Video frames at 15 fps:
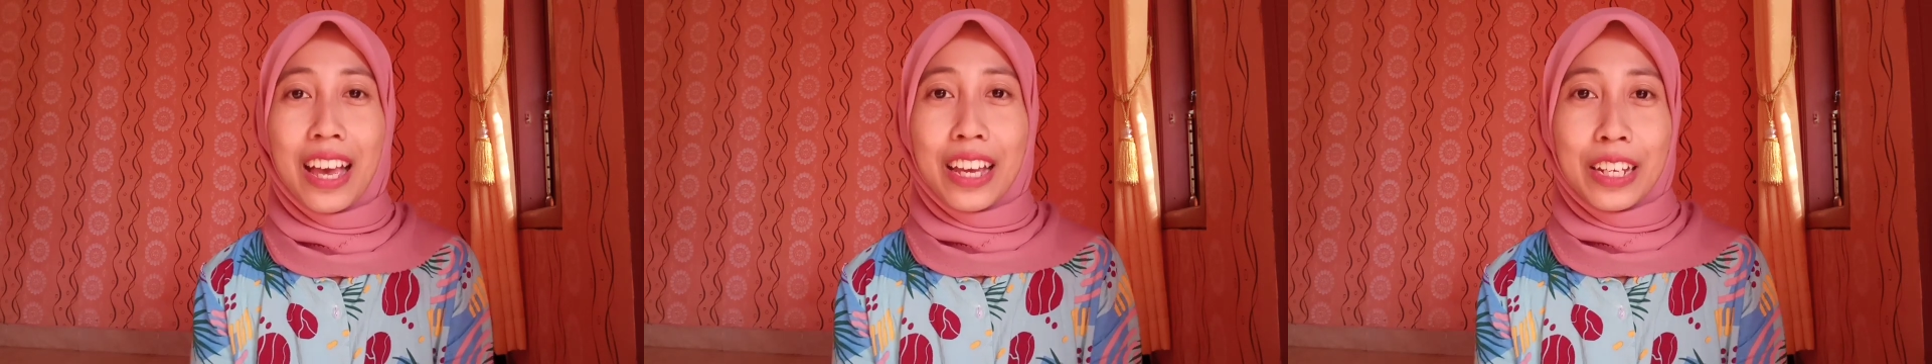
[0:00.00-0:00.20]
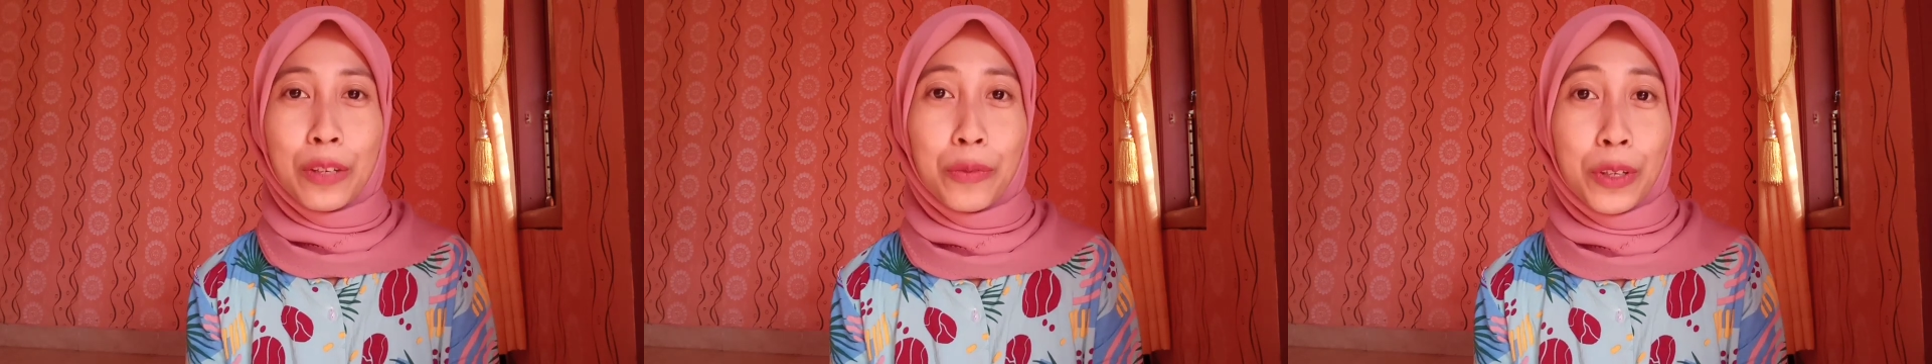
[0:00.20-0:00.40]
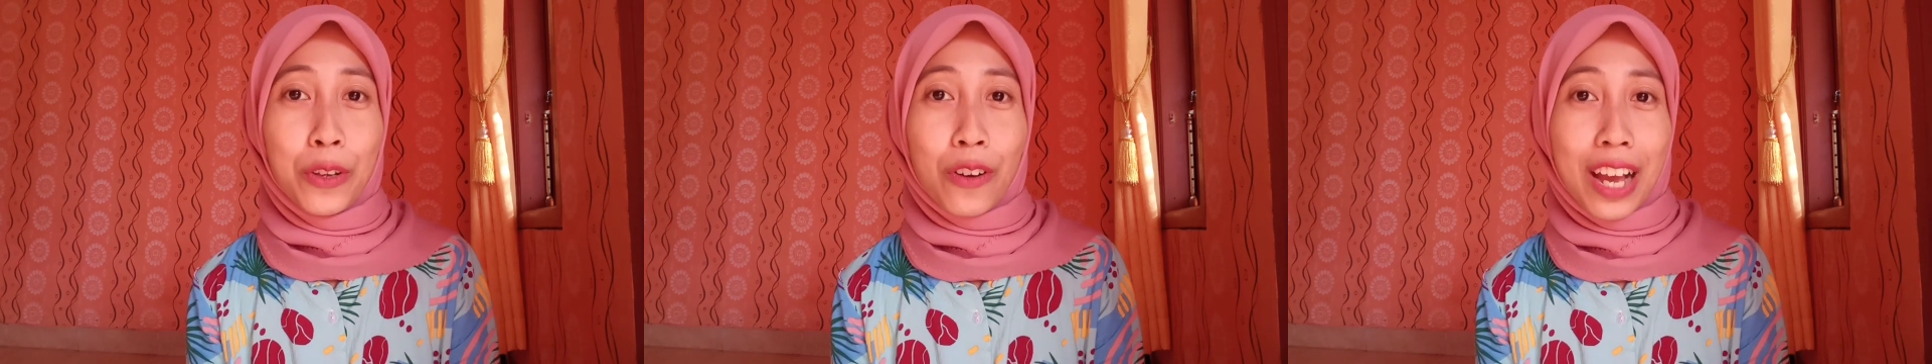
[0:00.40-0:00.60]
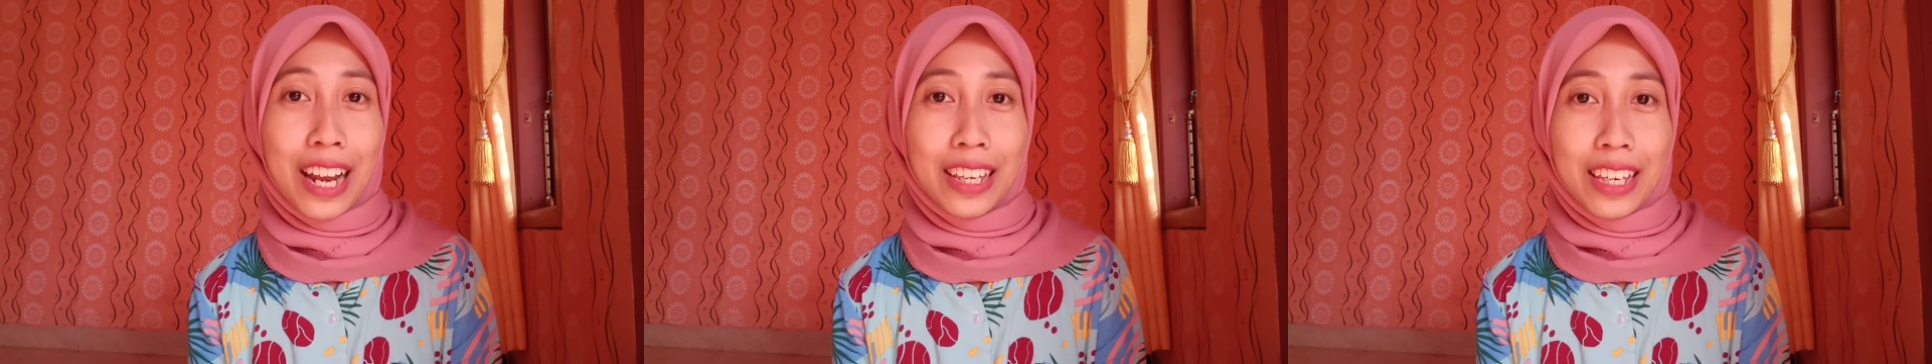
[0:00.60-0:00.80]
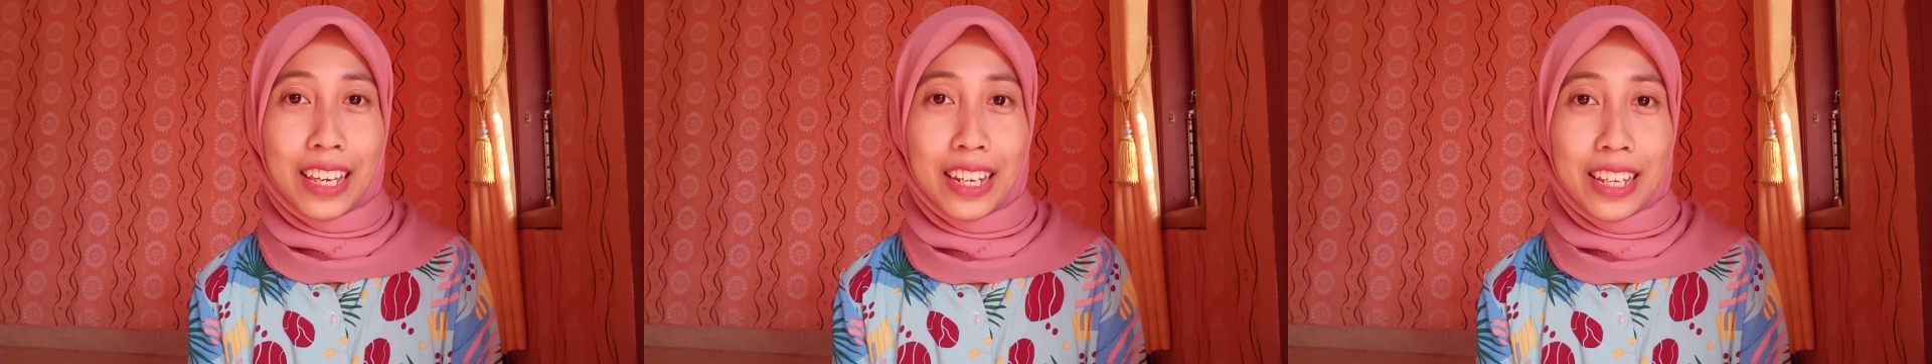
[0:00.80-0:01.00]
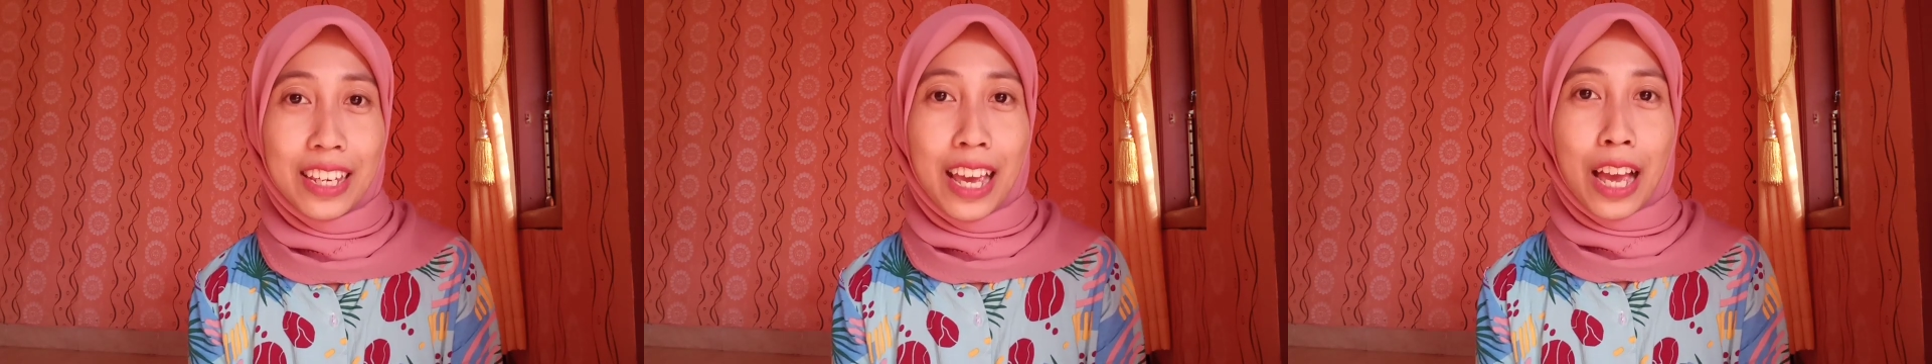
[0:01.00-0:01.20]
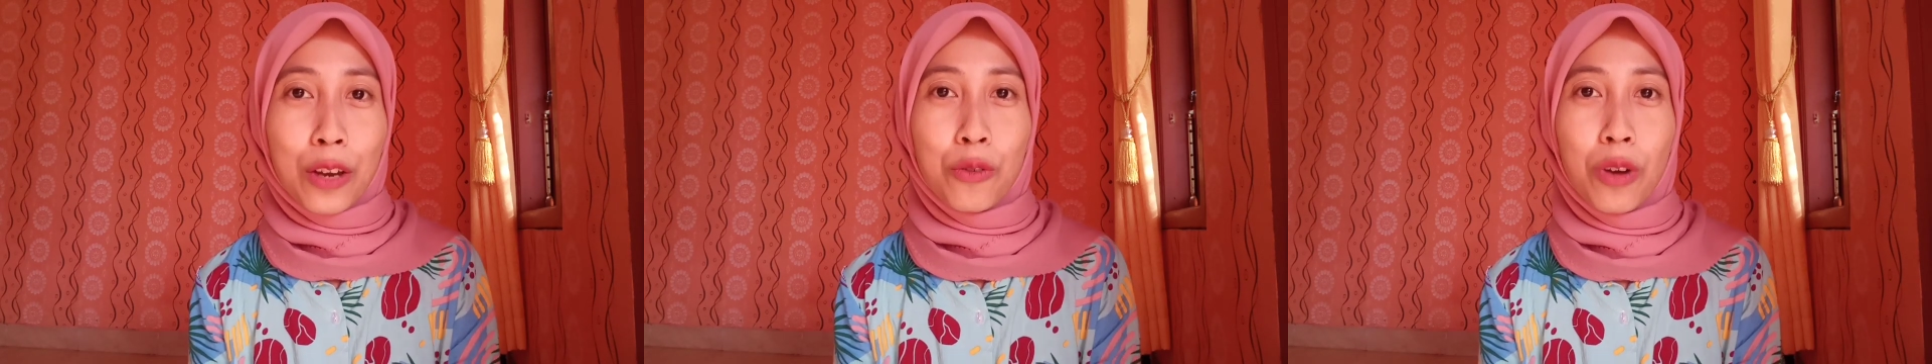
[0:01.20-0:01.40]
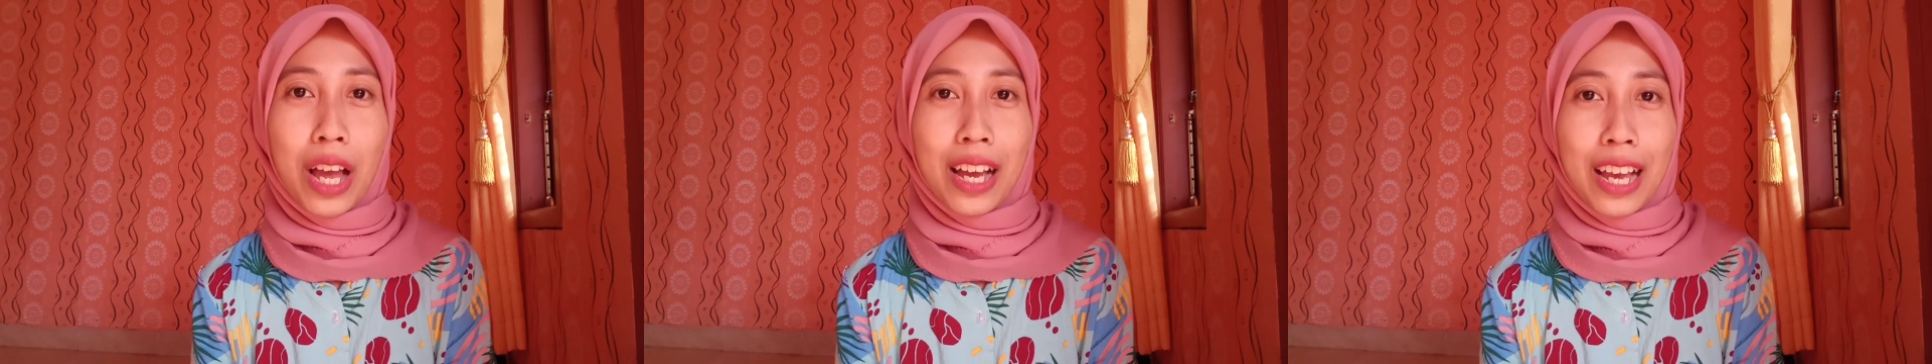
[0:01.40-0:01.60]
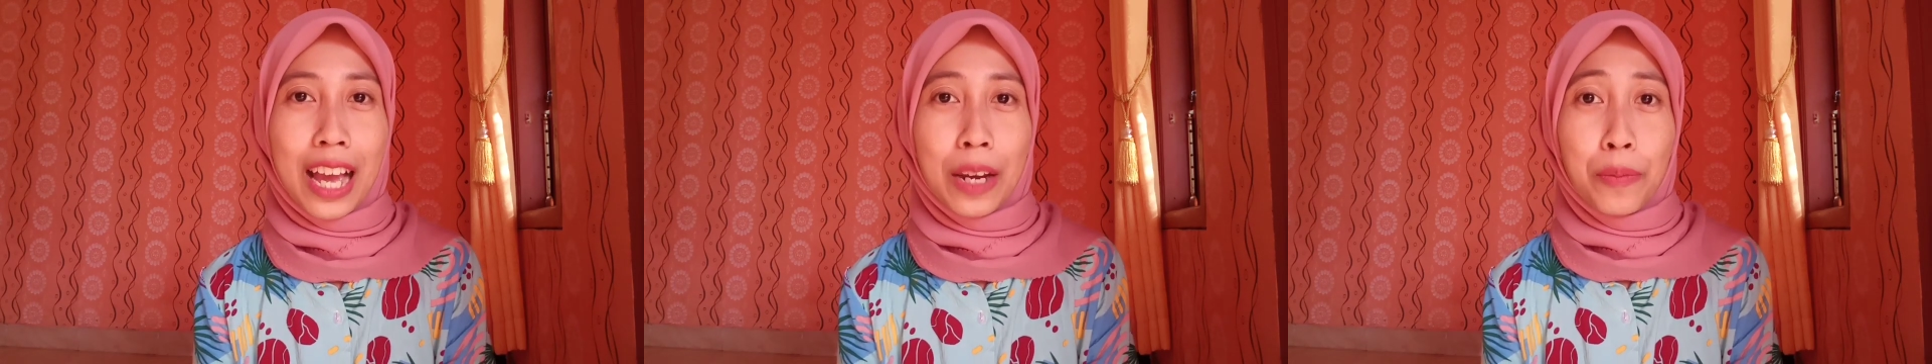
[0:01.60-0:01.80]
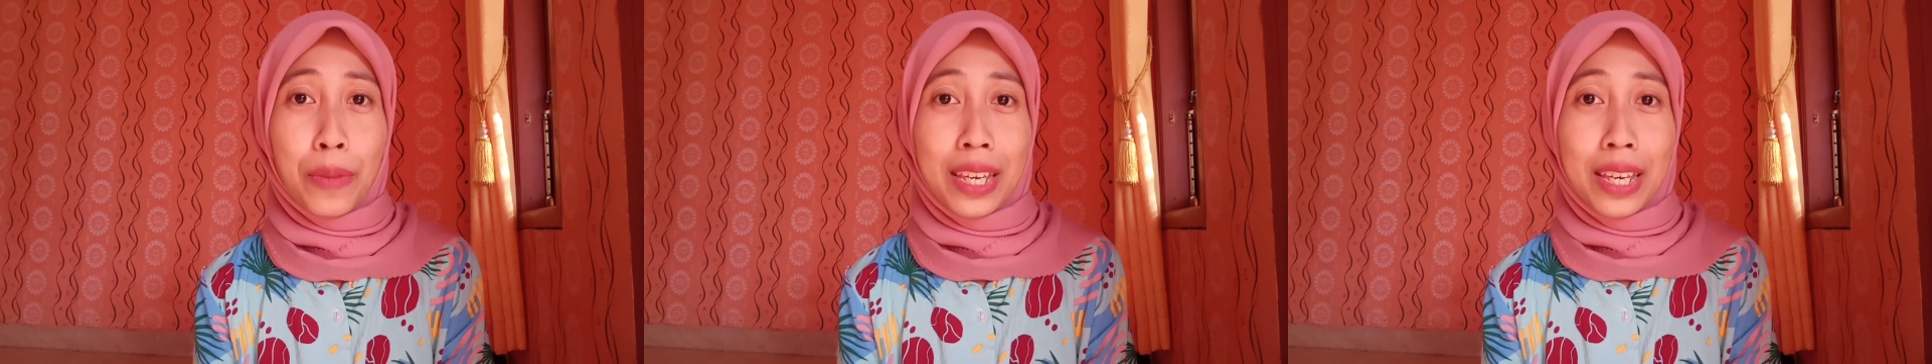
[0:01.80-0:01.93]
Di video kali ini aku akan